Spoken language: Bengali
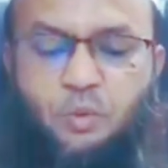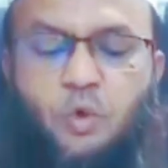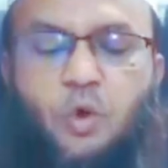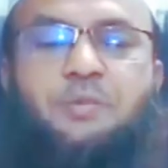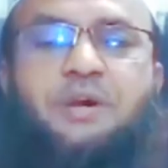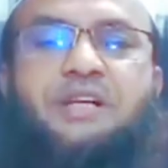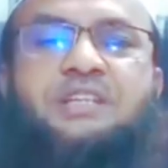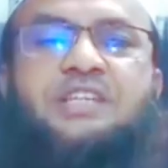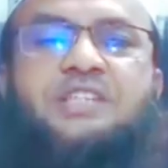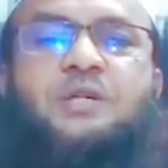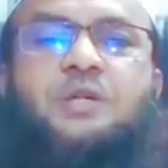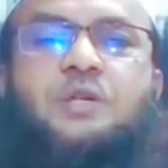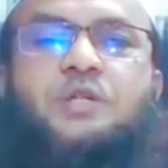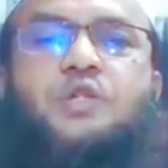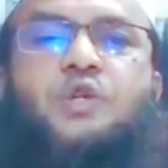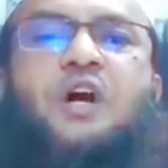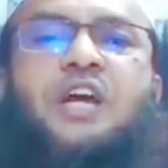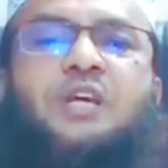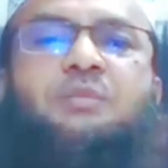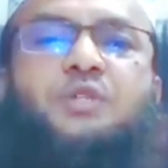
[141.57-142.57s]
ও ব্যক্তি ছিল
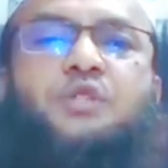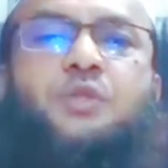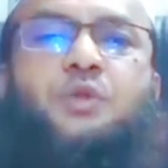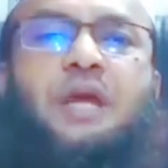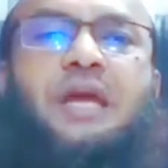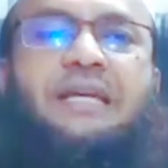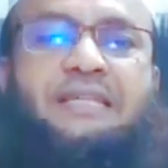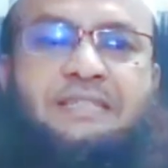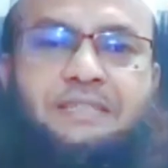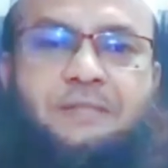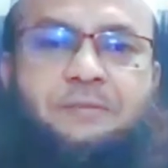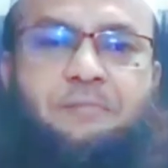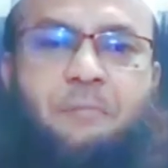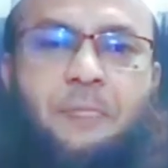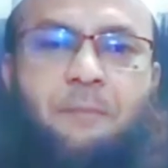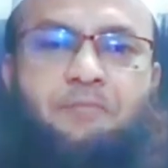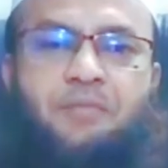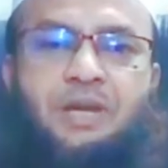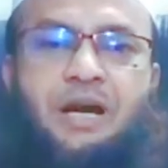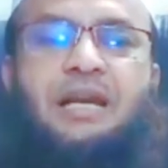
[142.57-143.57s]
সাহেব জুরাইজ
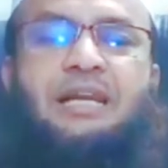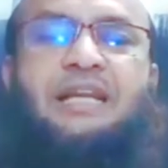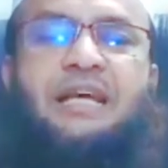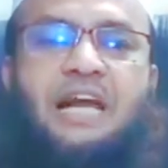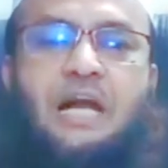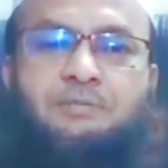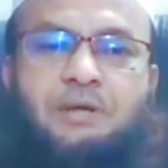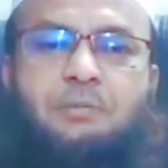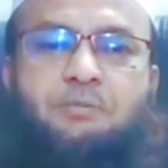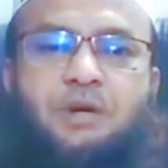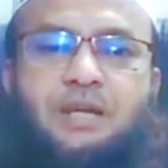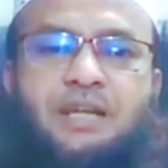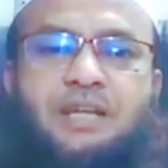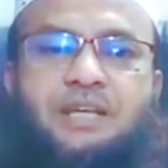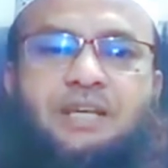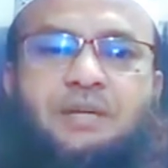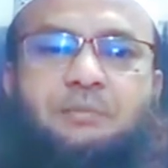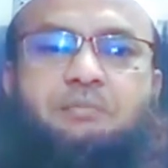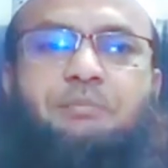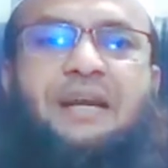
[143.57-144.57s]
আল্লাহর হাবিব বলেন
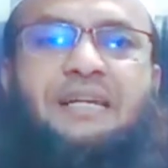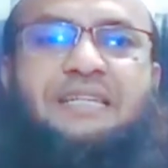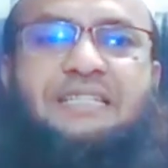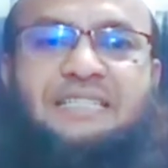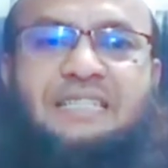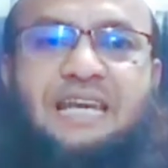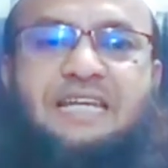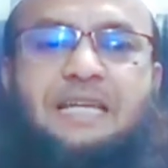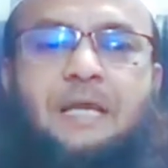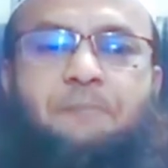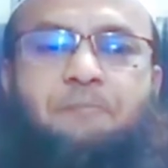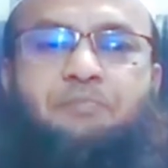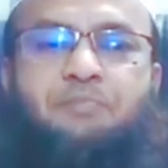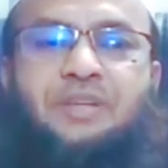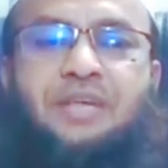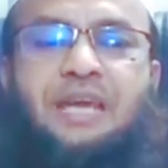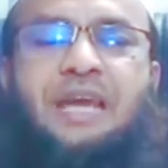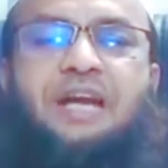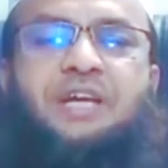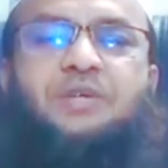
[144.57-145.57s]
বান ইসরাইলে
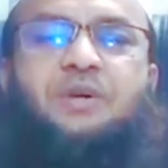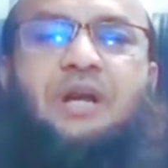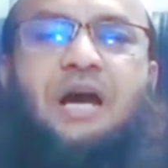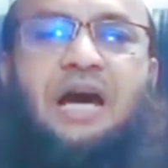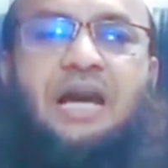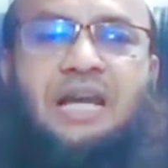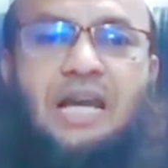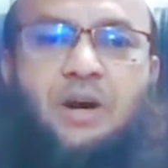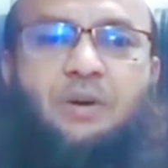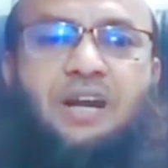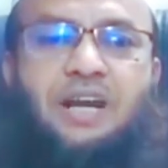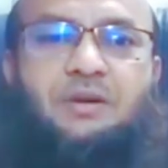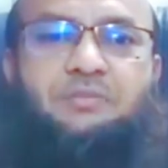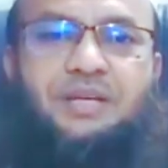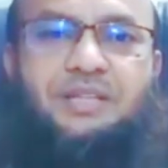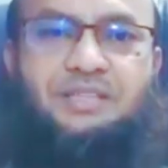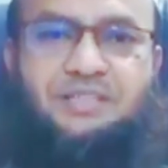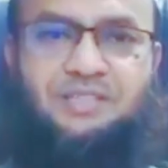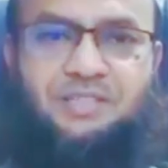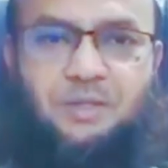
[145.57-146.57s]
একজন আল্লাহওয়ালা
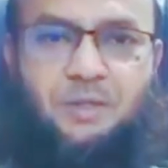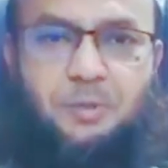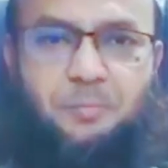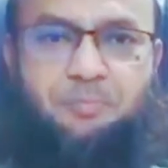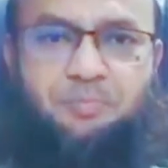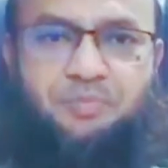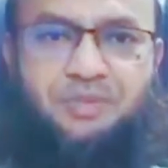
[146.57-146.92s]
ব্যক্তি ছিল